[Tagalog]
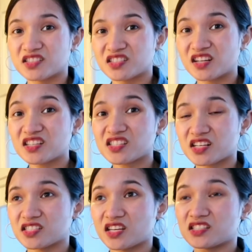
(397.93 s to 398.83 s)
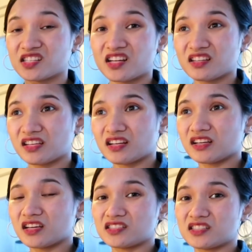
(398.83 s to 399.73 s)
Stress kasi yan si Daniel
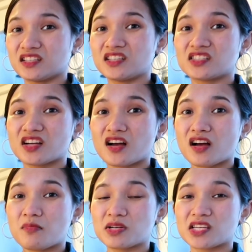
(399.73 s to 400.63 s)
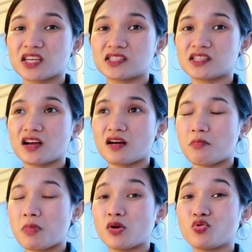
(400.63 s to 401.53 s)
guys. Hindi siya masaya sa
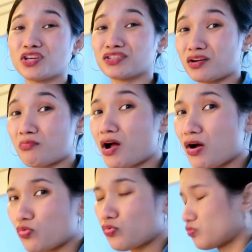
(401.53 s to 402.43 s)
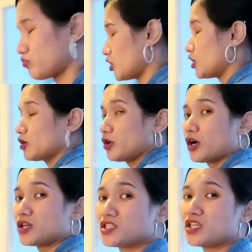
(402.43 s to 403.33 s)
bago niyang trabaho.
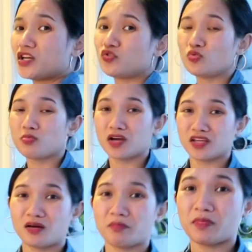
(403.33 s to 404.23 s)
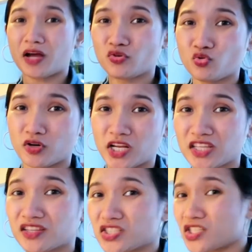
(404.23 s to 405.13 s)
Kasi ano ba, yung, ano,
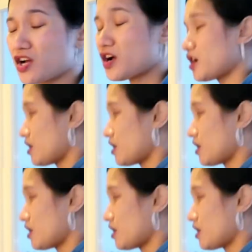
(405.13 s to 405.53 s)
late na siya